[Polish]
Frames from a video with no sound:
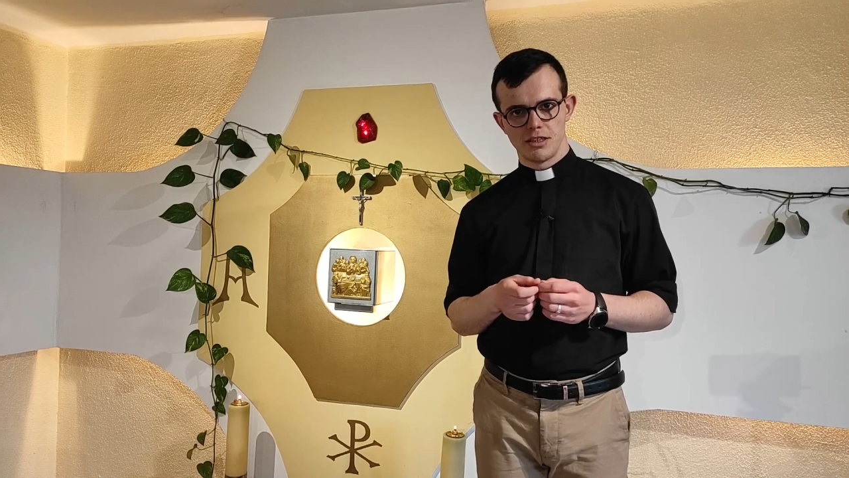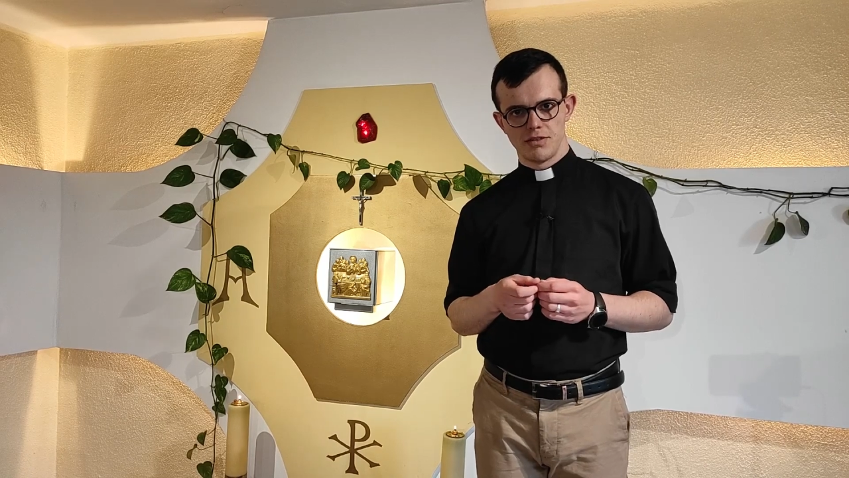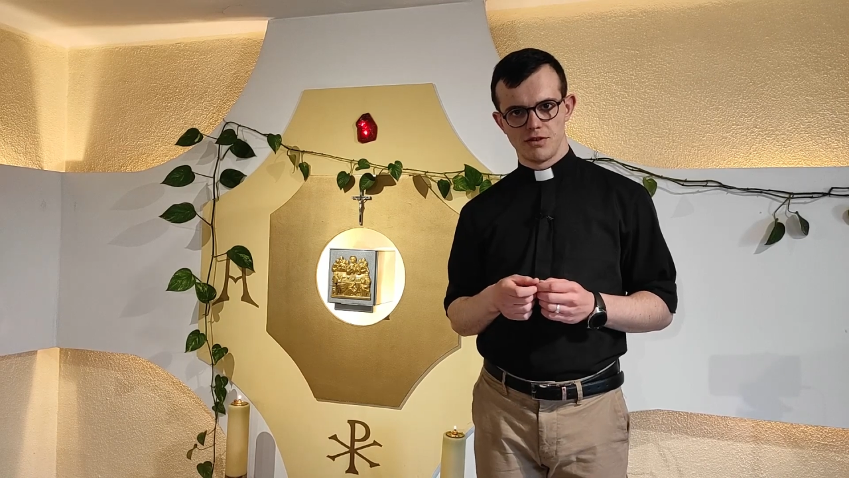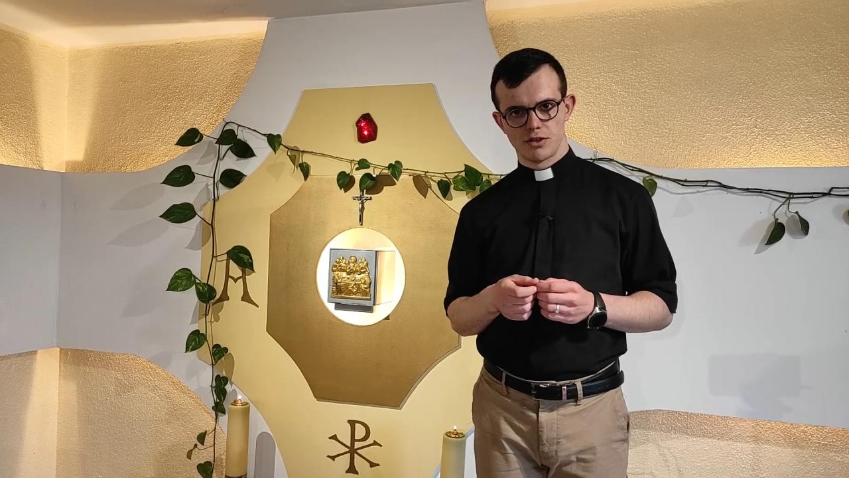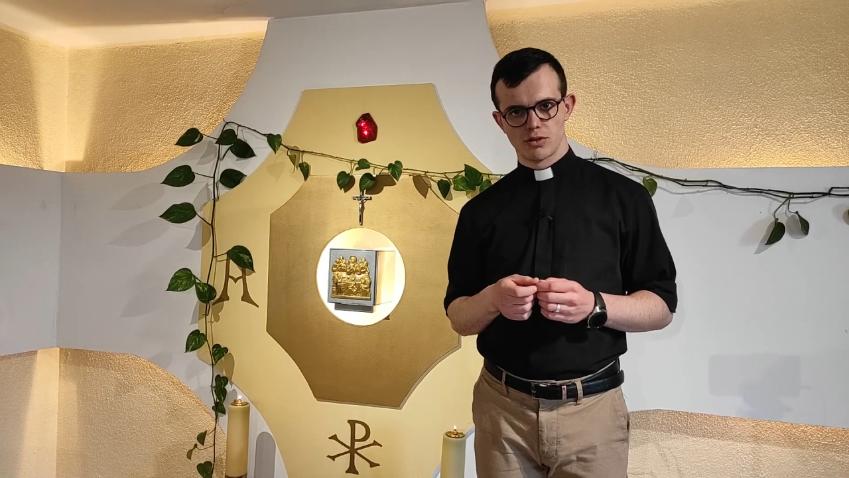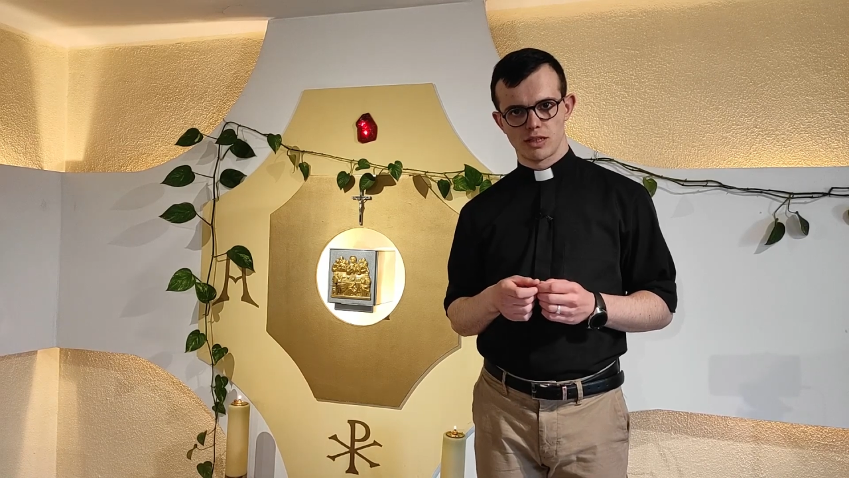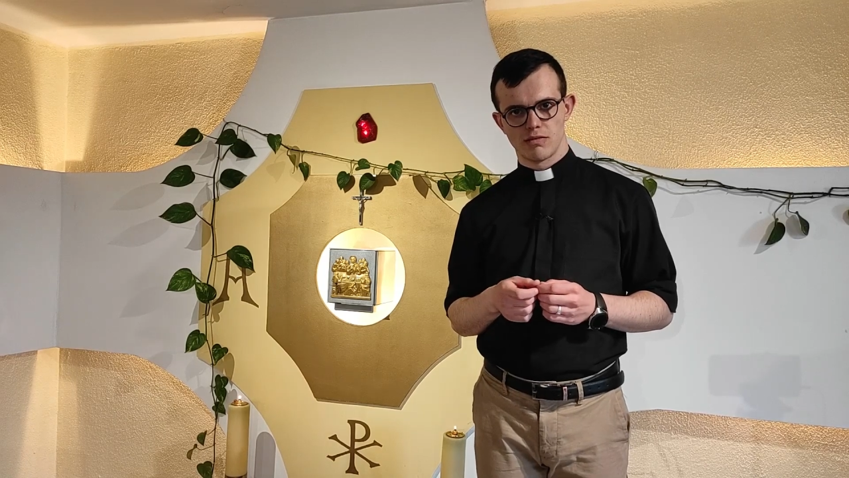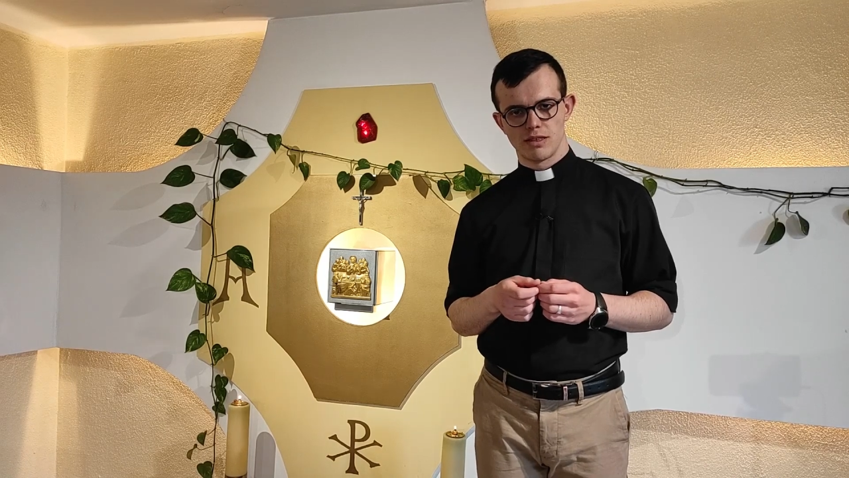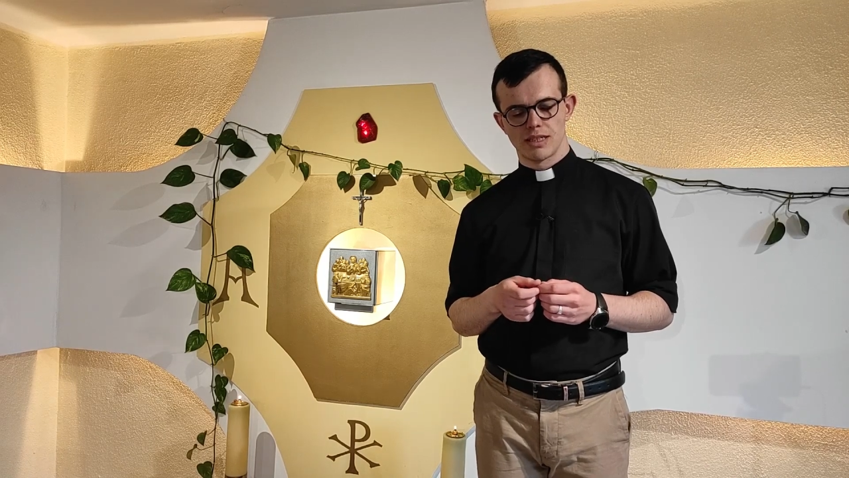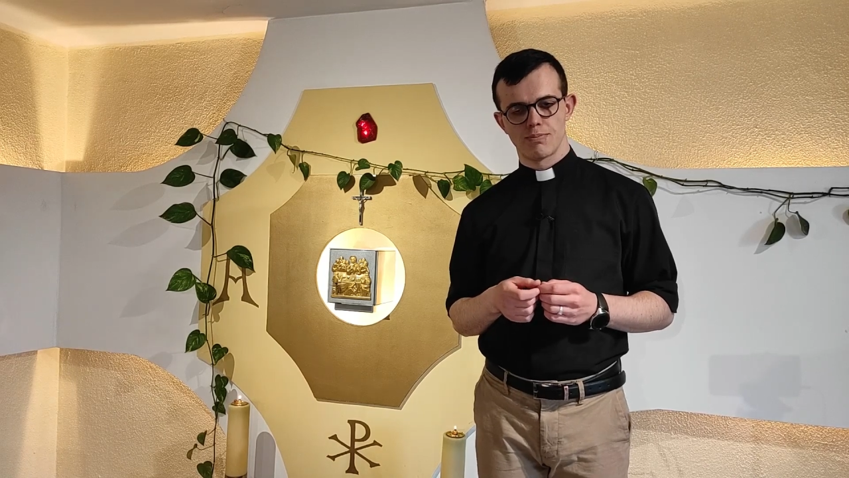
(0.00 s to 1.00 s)
i
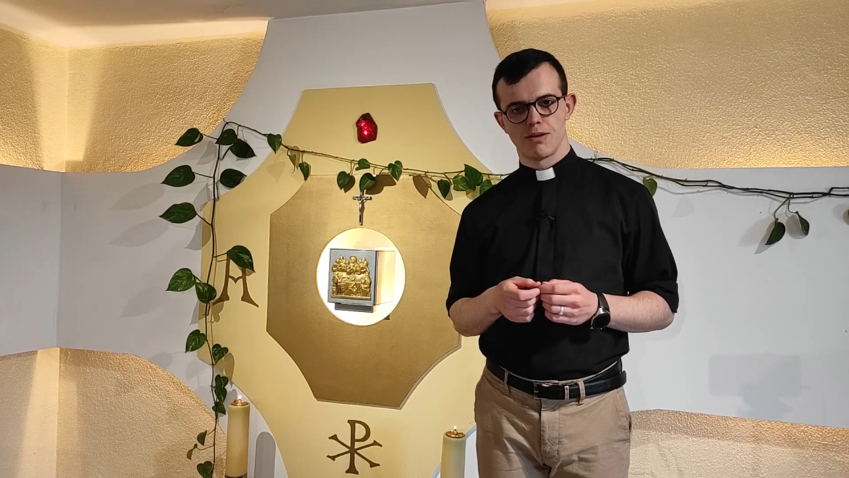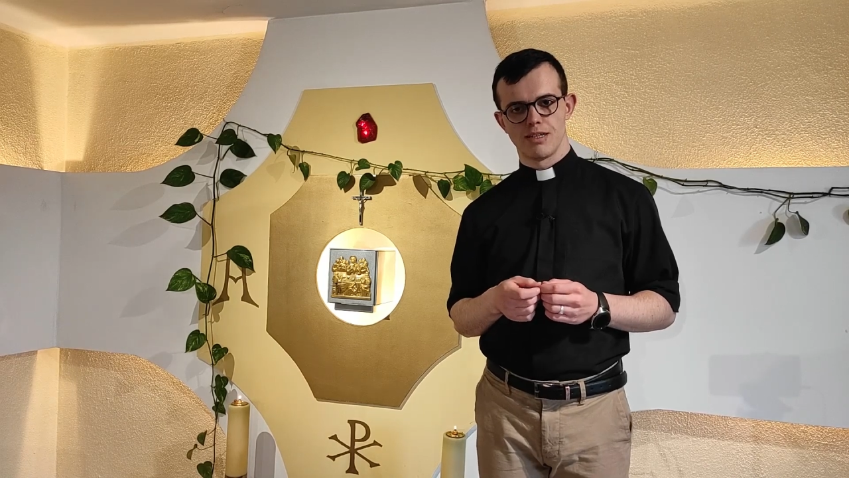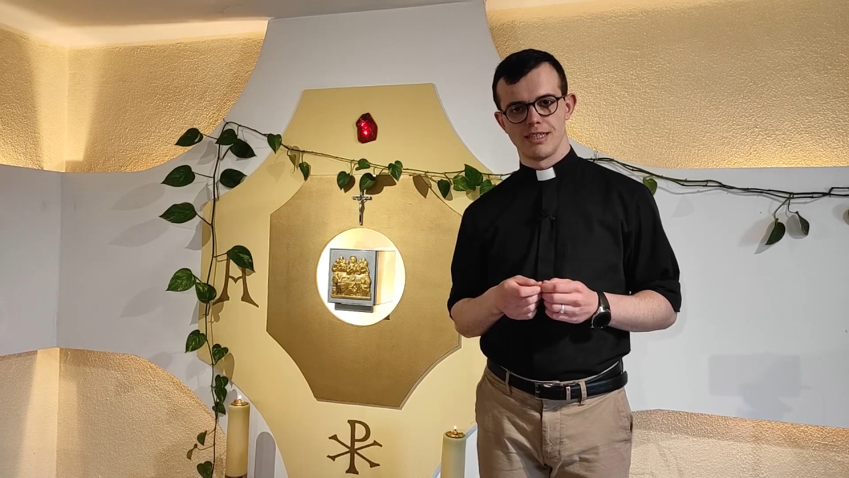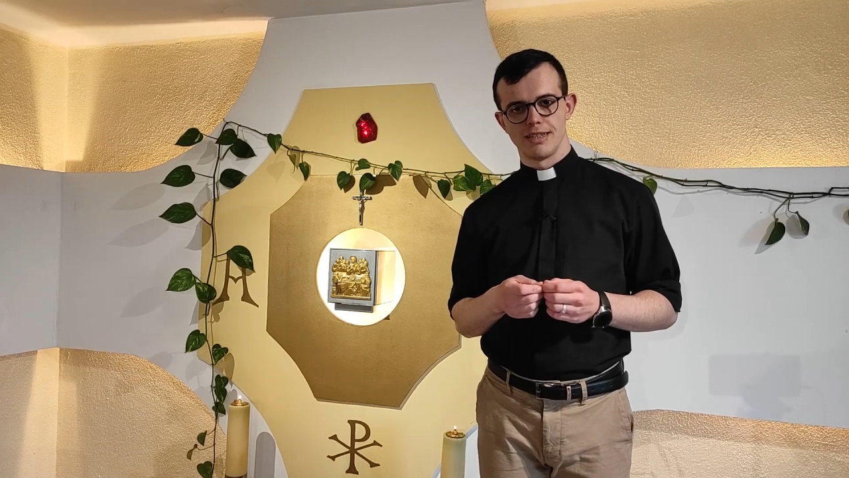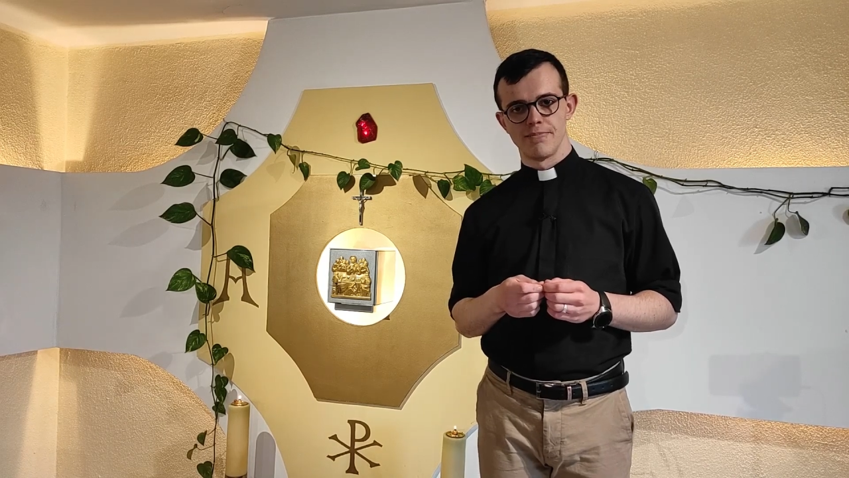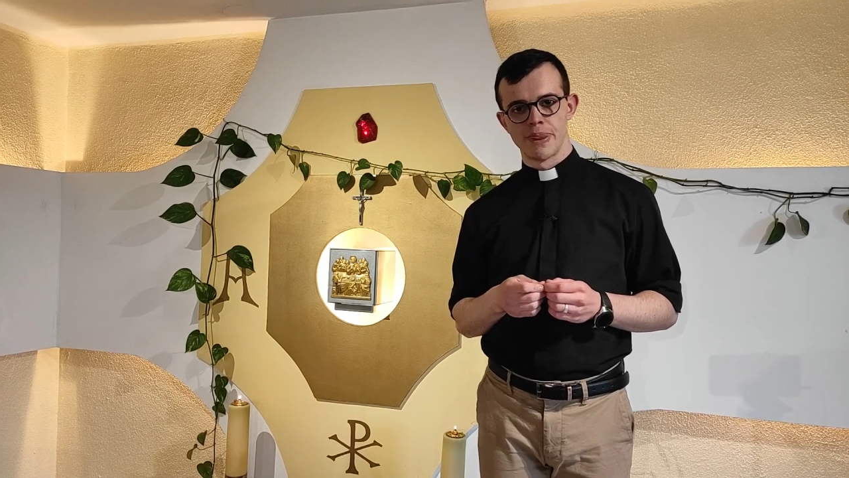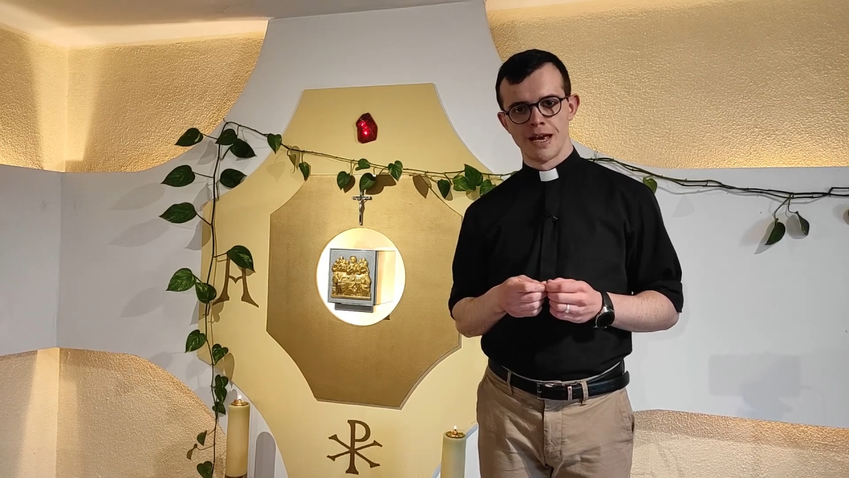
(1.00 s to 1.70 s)
wyrzucała na spalenie.